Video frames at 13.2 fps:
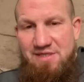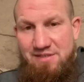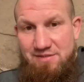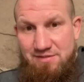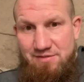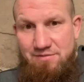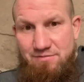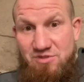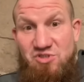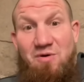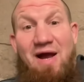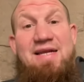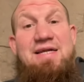hätte,
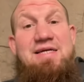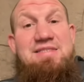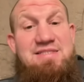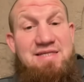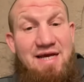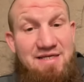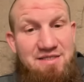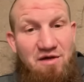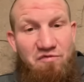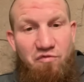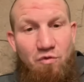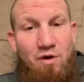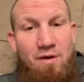zu einer Zeit
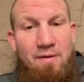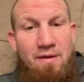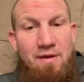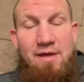davor,